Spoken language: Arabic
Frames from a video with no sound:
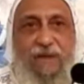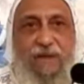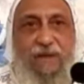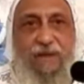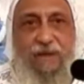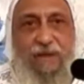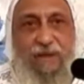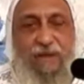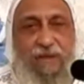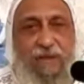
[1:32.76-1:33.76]

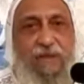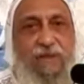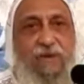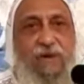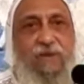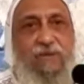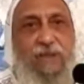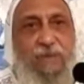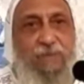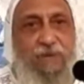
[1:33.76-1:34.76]
الانجيل النهارده
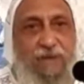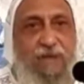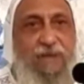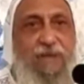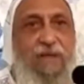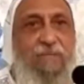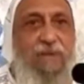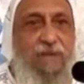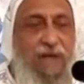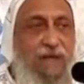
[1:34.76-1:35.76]
يبتدي لنا
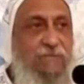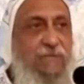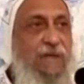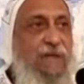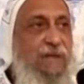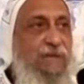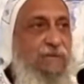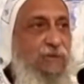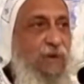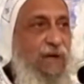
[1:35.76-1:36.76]
بكلمه
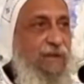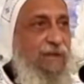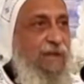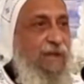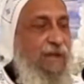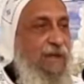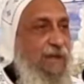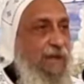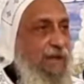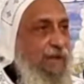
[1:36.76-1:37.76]
يوحنا
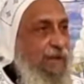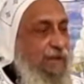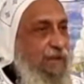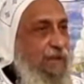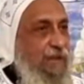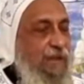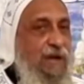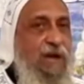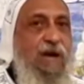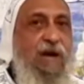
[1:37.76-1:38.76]
الانجيلي
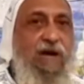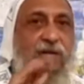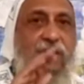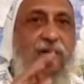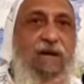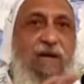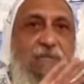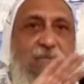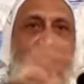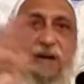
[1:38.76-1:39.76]
الله لم
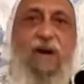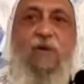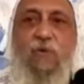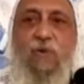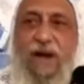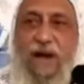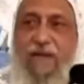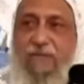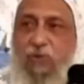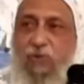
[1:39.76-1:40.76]
يره احد
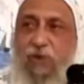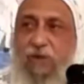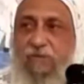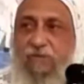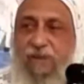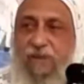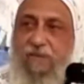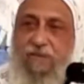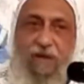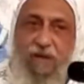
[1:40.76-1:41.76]
قط
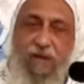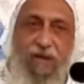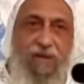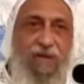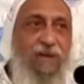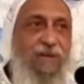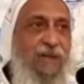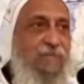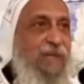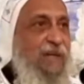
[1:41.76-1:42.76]
صحيح الله لم
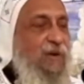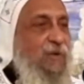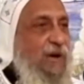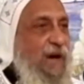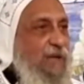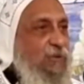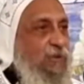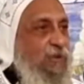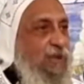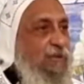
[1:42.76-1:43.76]
يره احد
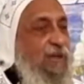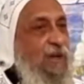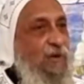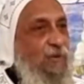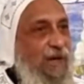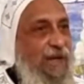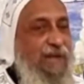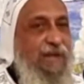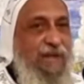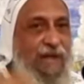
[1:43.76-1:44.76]
قط ولكن
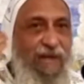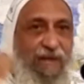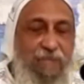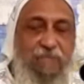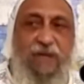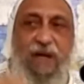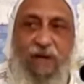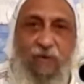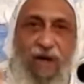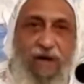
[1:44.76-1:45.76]
الابن
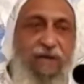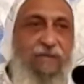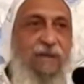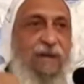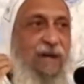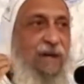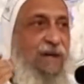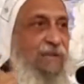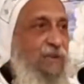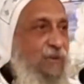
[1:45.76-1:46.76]
الوحيد الذي
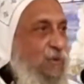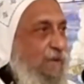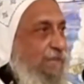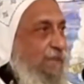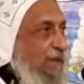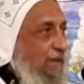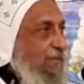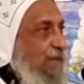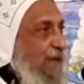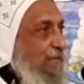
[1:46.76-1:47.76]
هو في حضن
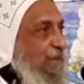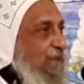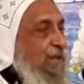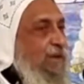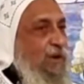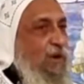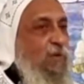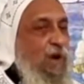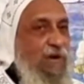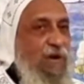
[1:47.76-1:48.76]
ابيه هو
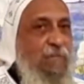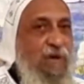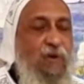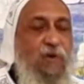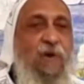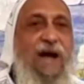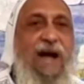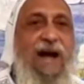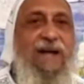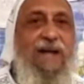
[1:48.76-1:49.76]
خبر هو
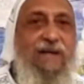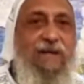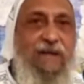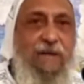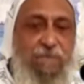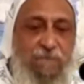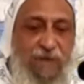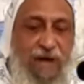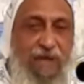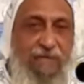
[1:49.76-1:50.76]
اعلن
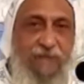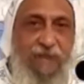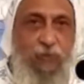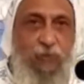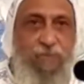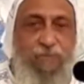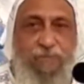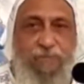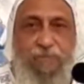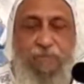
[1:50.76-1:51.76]
عن ذاته
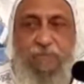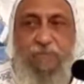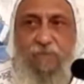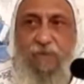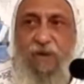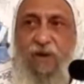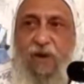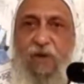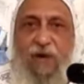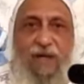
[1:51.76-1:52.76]

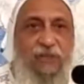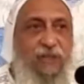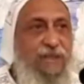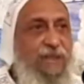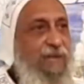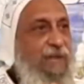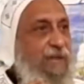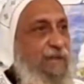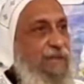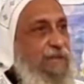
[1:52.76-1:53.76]
وعلشان كده
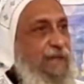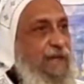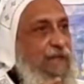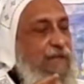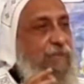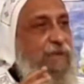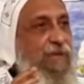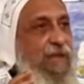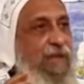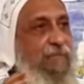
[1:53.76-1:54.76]
الكنيسه كانت
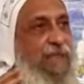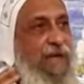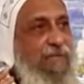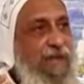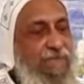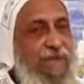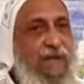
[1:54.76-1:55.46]
بتحتفل